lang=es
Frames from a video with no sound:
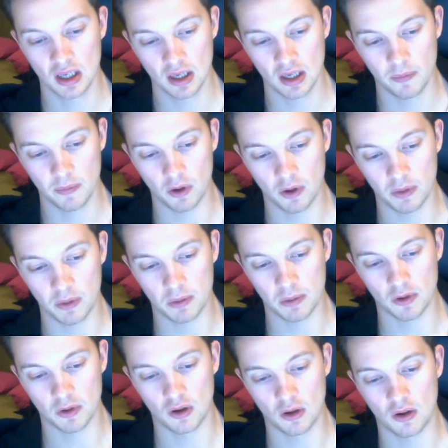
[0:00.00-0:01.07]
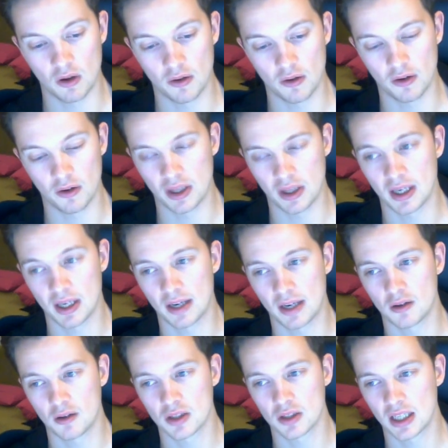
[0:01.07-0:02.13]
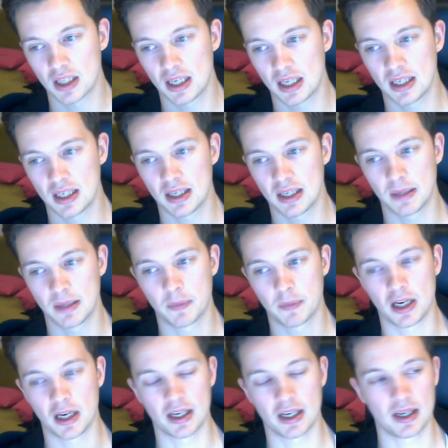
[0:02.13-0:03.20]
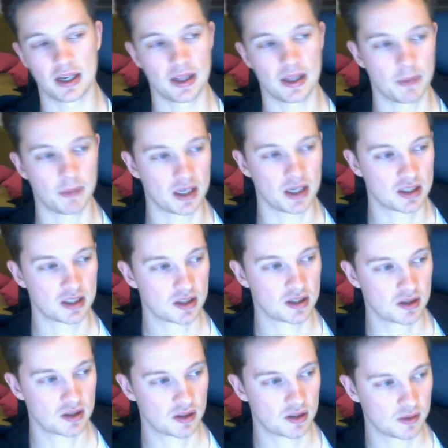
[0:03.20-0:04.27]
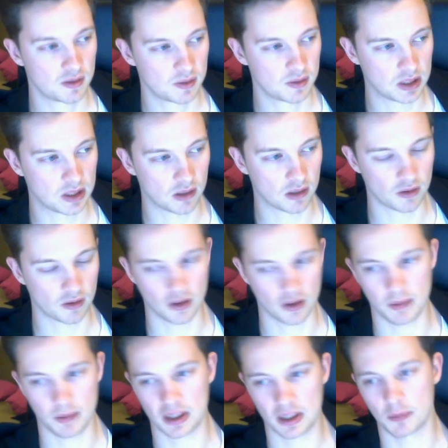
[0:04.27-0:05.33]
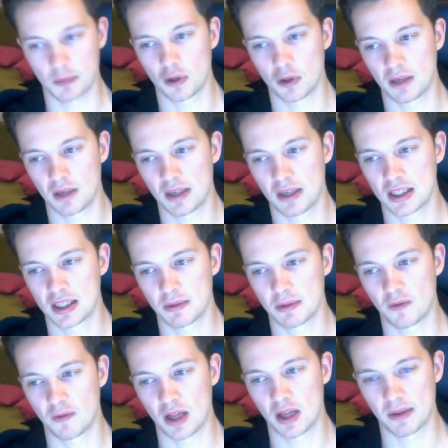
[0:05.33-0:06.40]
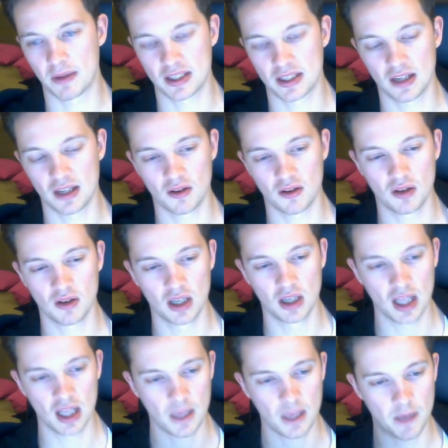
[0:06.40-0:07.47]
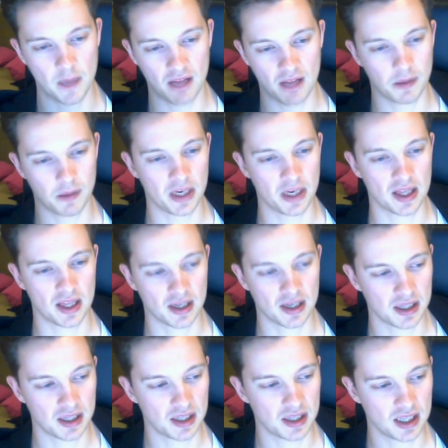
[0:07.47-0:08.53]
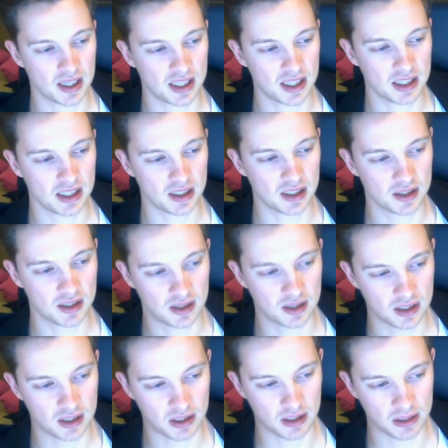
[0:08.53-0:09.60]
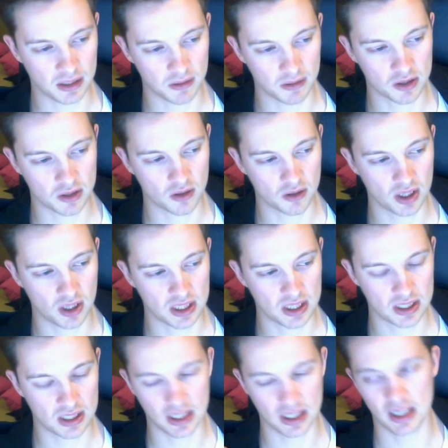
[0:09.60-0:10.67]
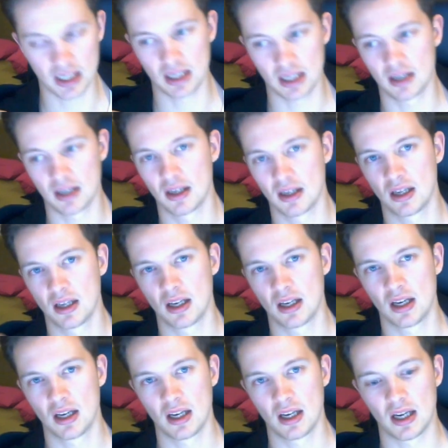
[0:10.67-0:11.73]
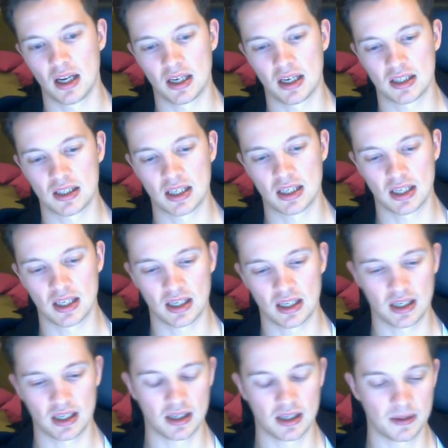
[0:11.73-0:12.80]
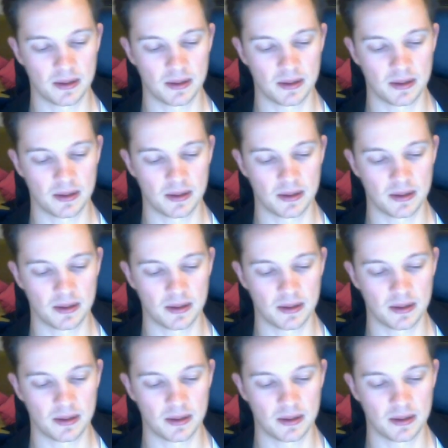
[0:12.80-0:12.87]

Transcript: fue lo mismo, no, hice gran cosa, eh, planeé de más rollo de mi tiempo libre, se me fue demasiado, me daba pereza grindar y, y cuando estoy en ese, en ese,